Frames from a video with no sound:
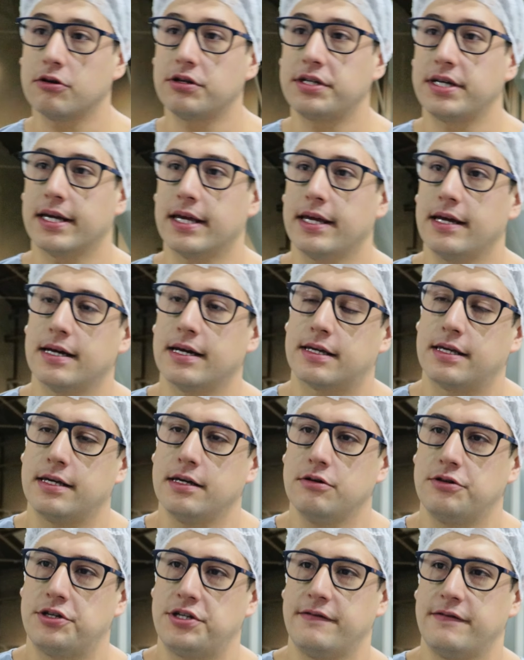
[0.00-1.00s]
que eu cheguei aqui
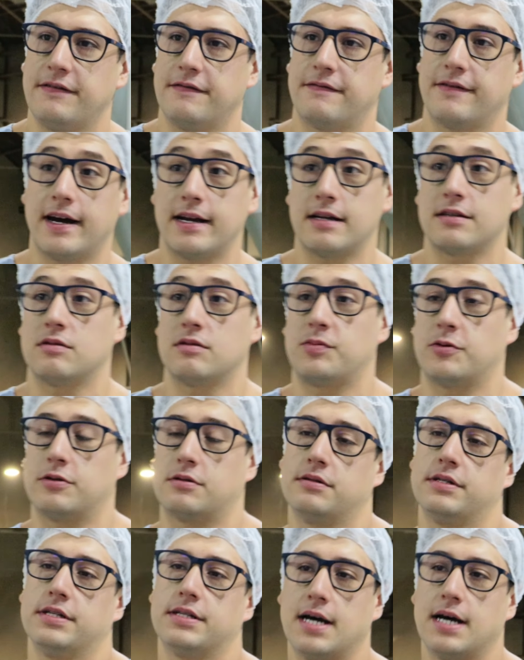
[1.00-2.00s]
eu tive várias
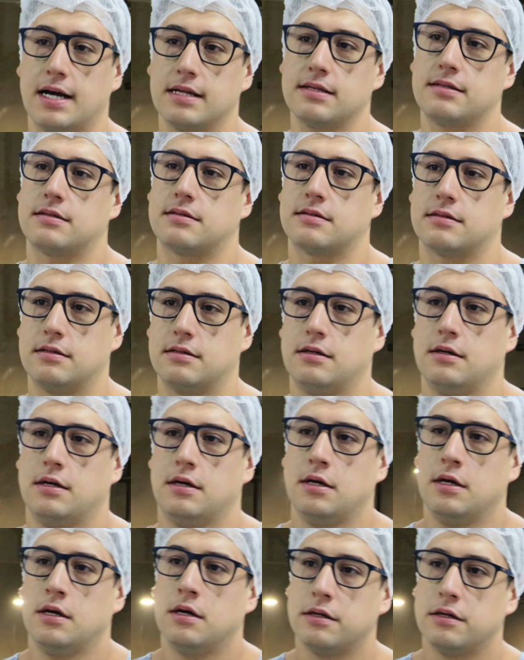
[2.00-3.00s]
oportunidades,
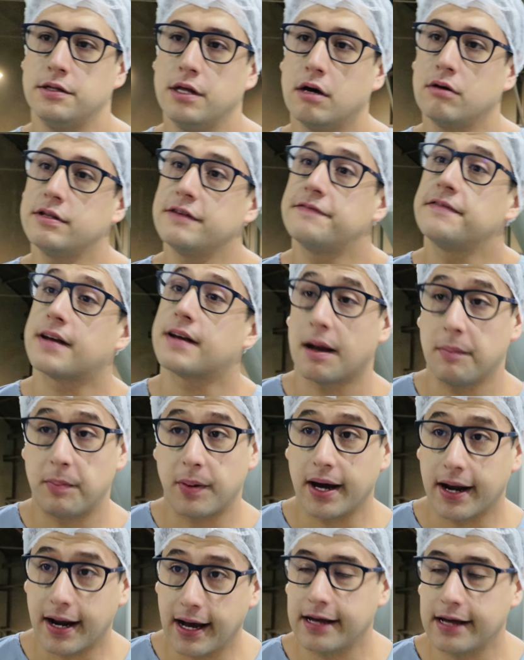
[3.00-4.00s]
não de ficar
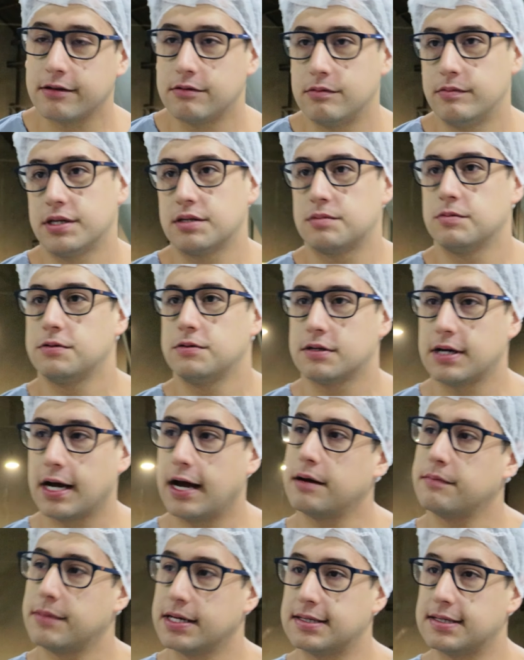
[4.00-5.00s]
parado no mesmo
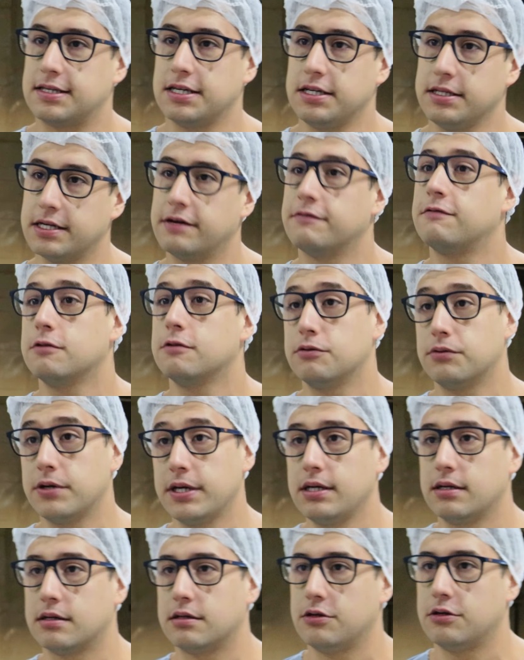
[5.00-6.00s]
lugar, mas sim de
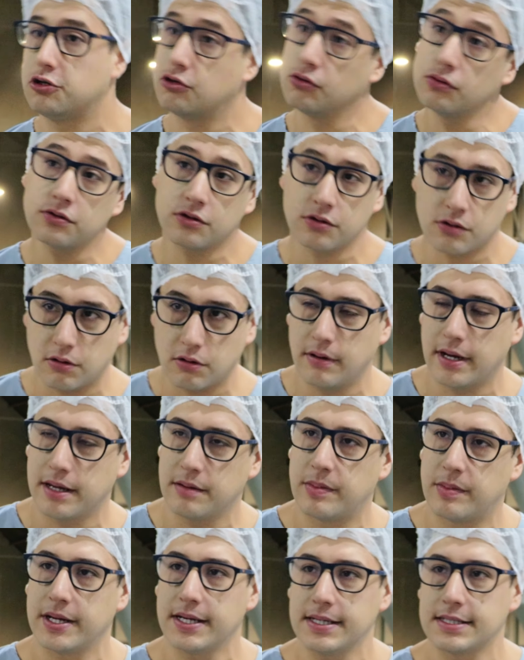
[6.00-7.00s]
evoluir junto com a
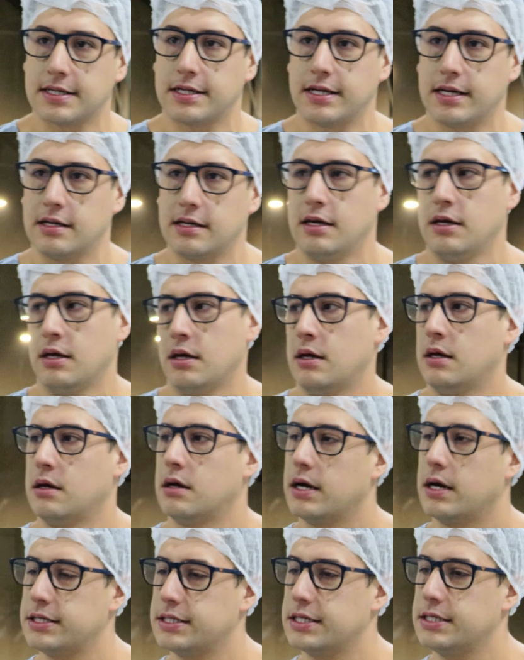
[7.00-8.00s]
empresa, né?
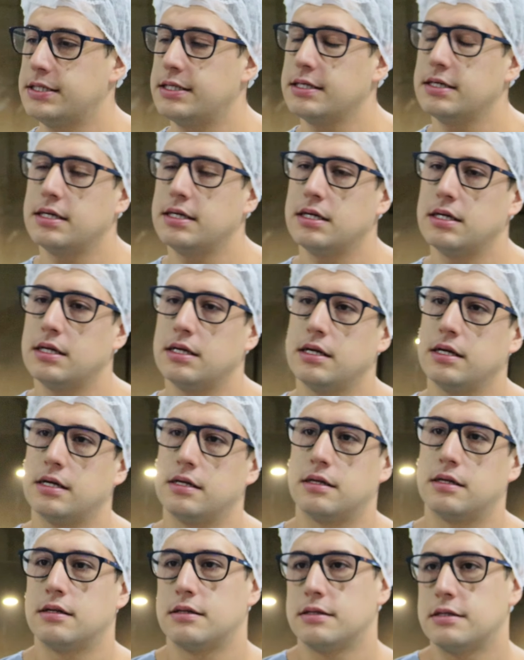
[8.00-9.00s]
A
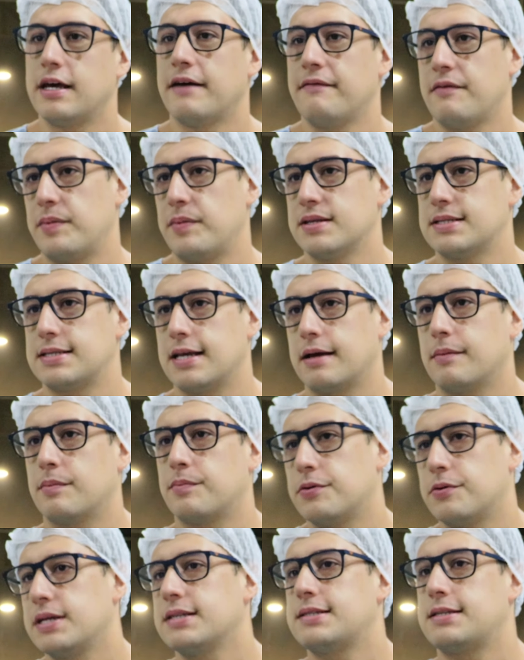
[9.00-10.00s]
gente deve pensar
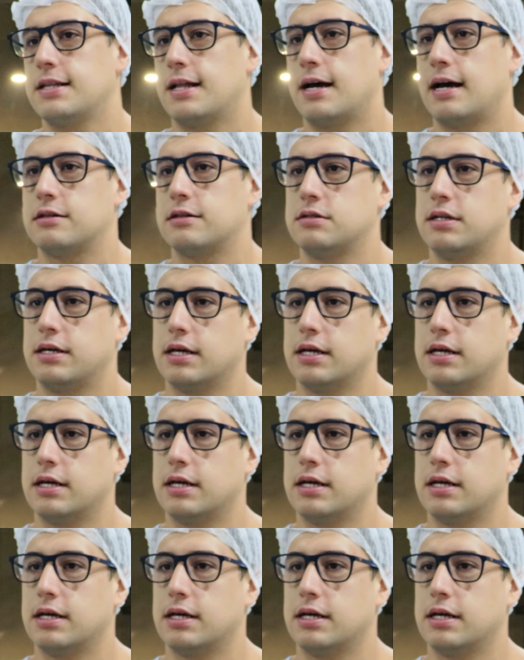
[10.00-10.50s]
por esse lado,